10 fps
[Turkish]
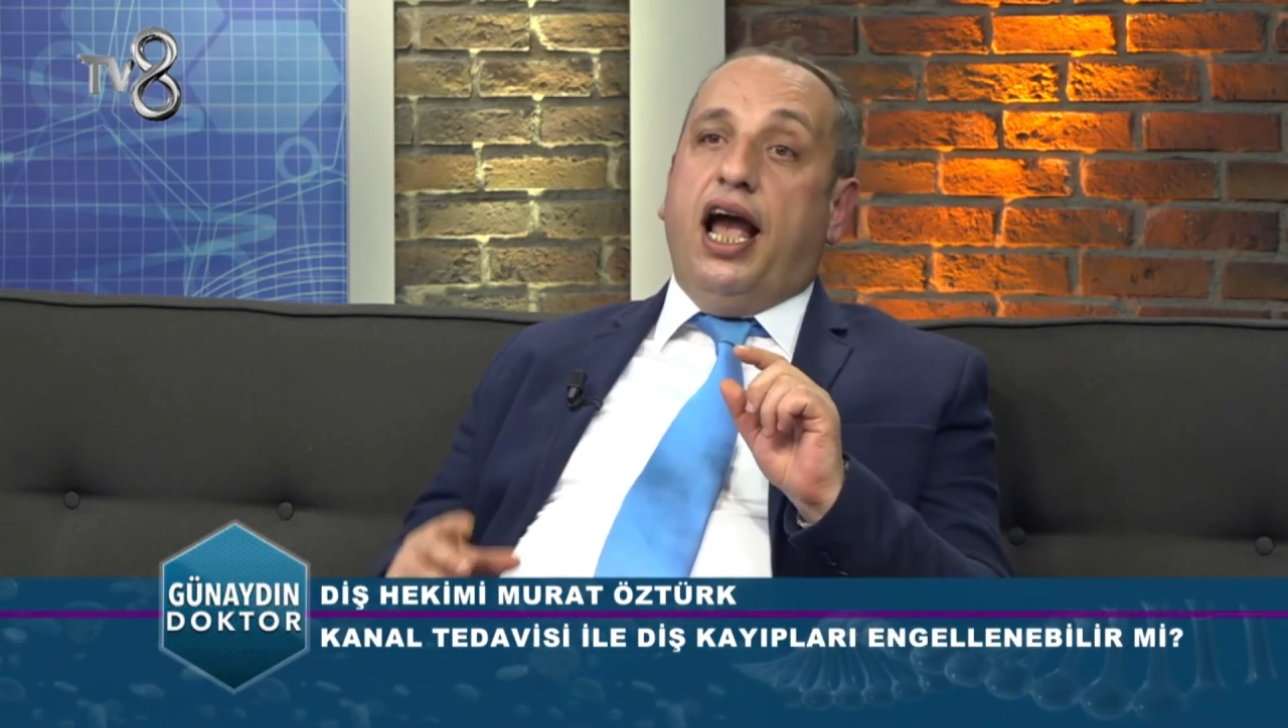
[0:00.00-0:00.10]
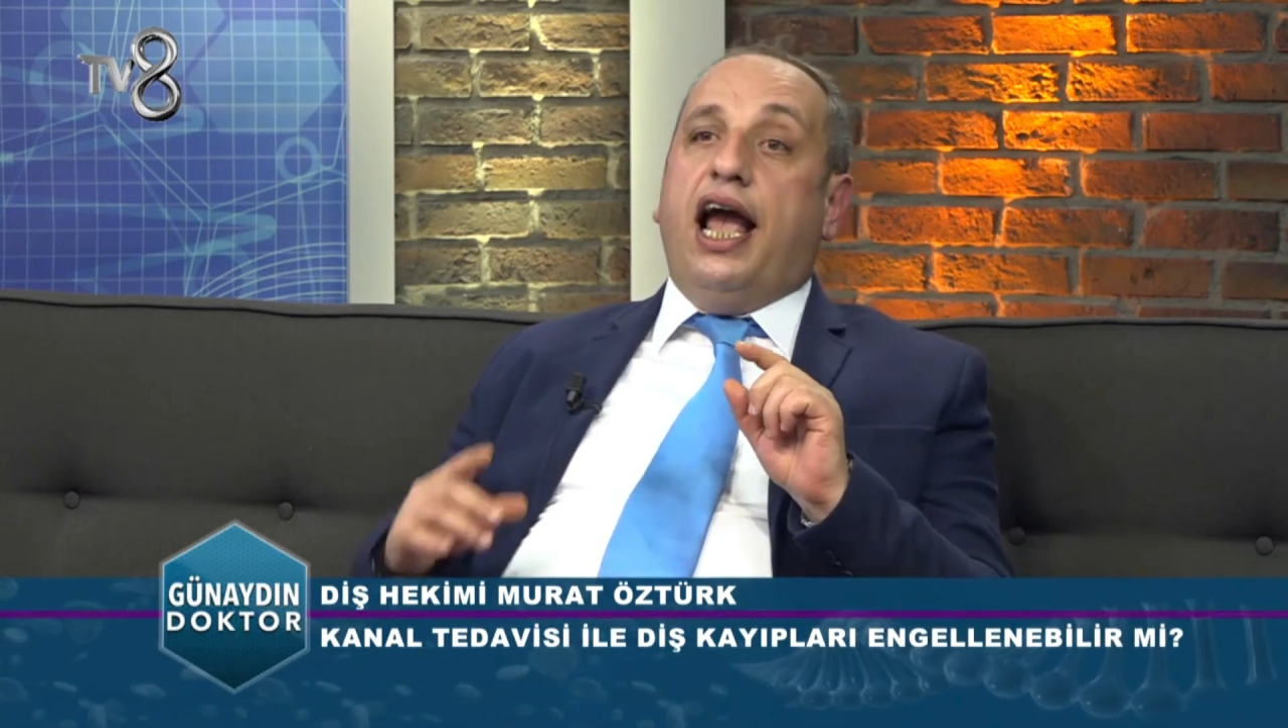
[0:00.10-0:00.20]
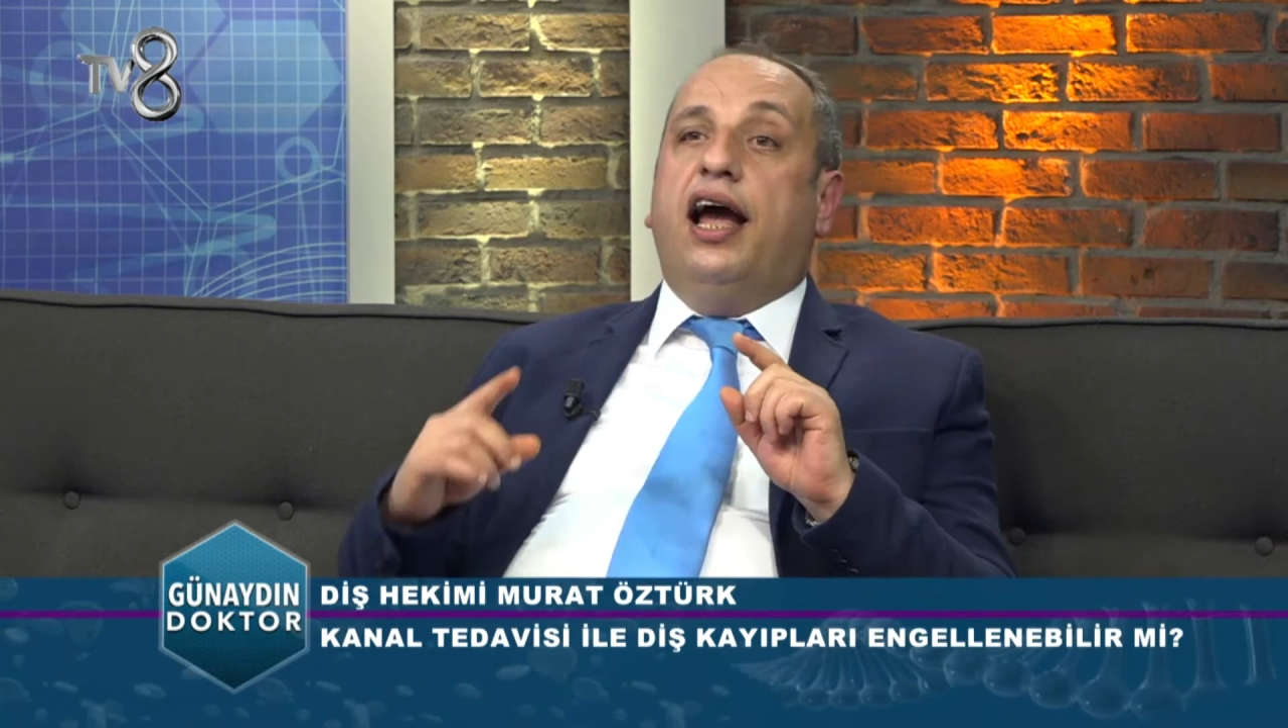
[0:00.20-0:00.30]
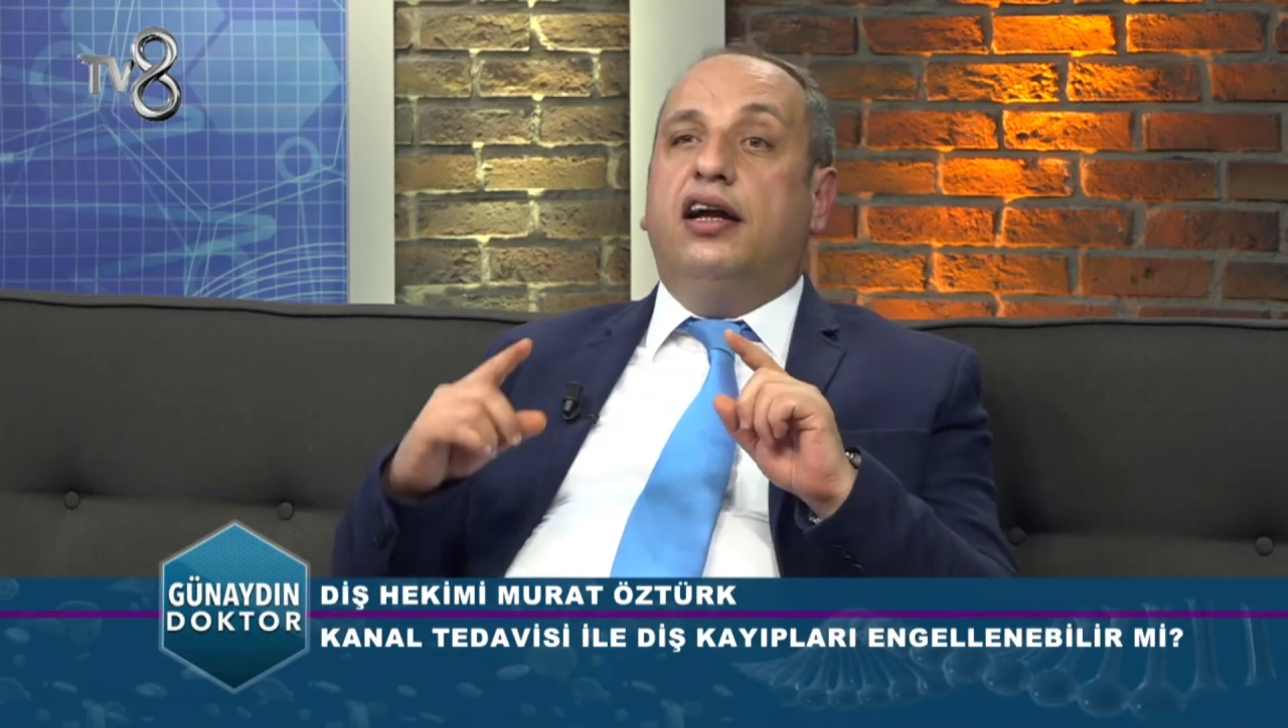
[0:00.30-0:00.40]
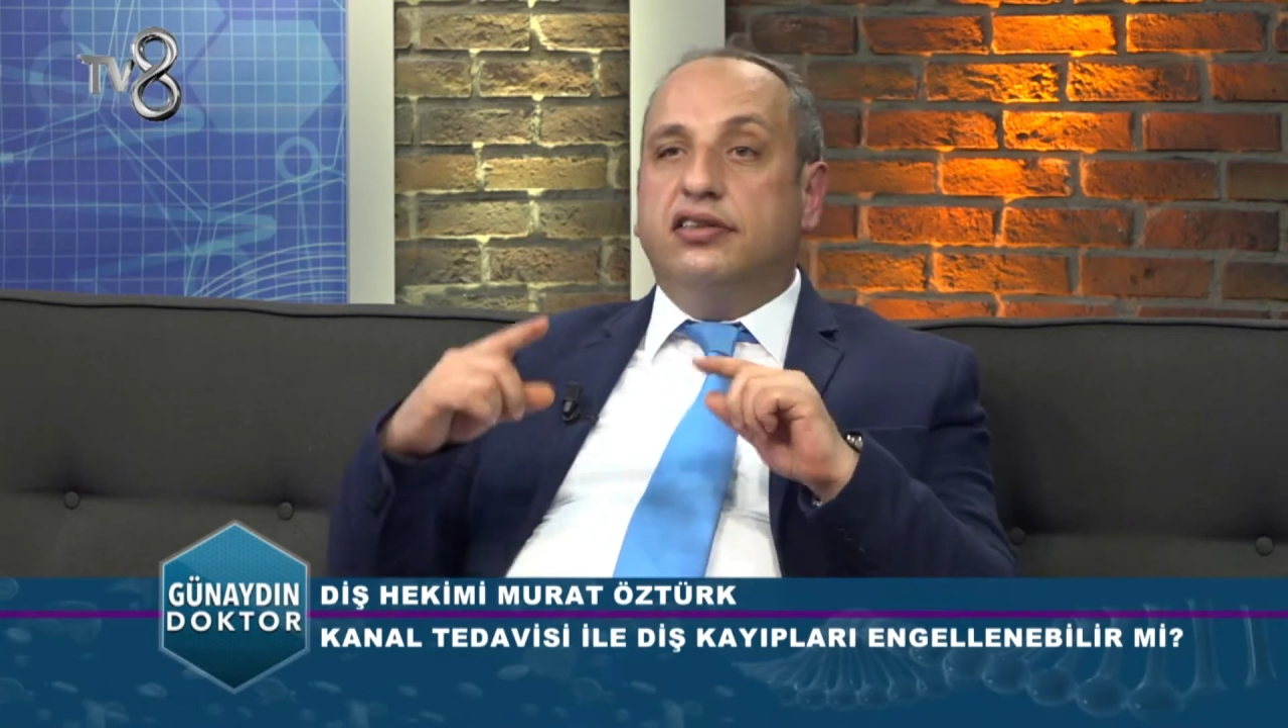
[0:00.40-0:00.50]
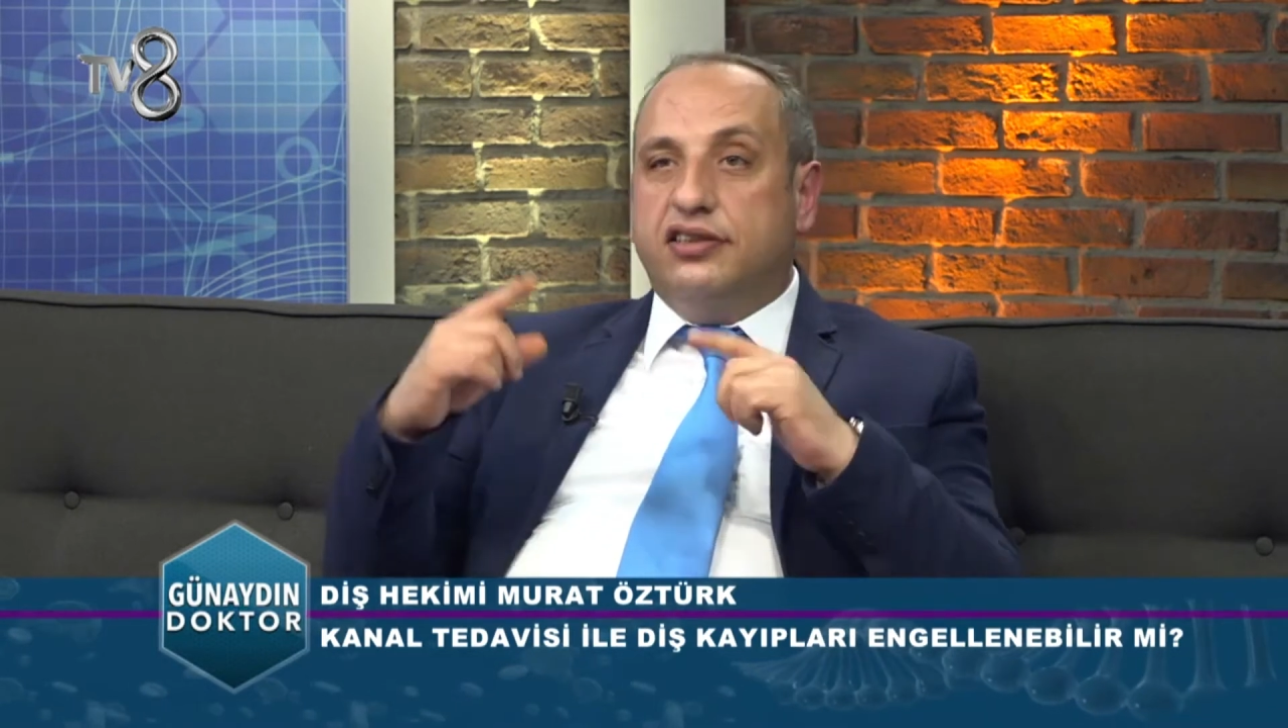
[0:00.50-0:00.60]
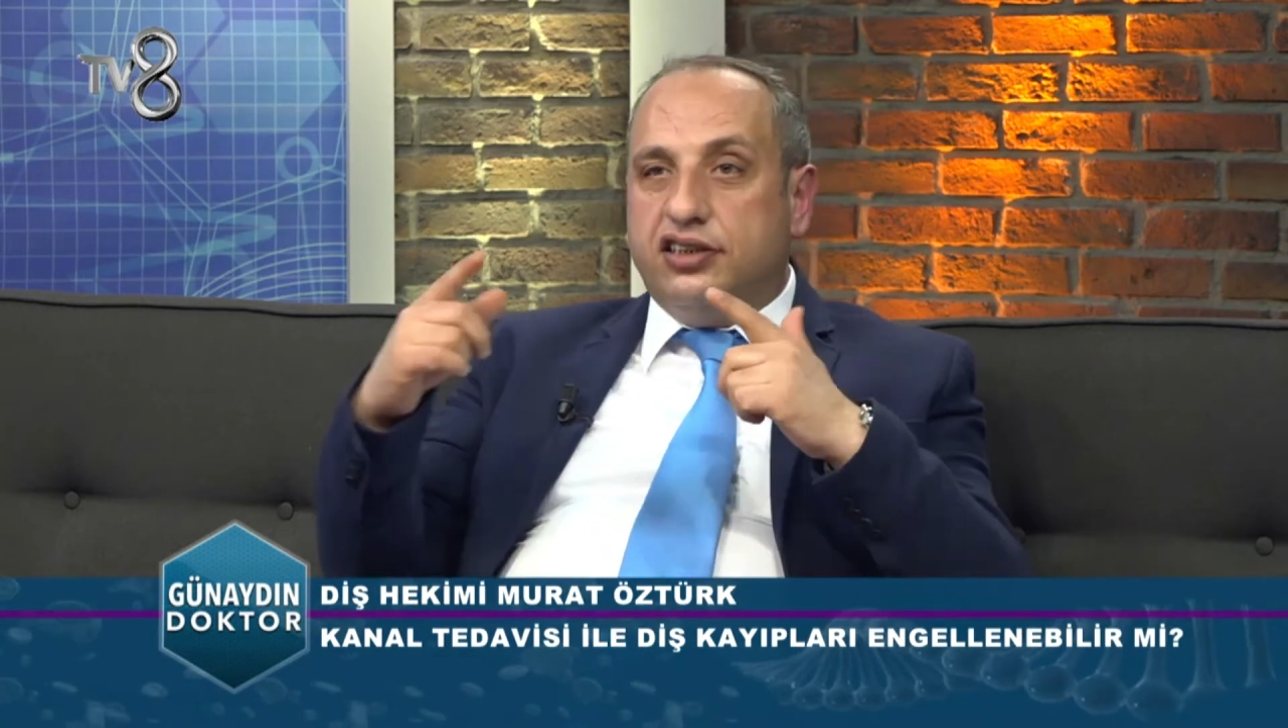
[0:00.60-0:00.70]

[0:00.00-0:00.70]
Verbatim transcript: Her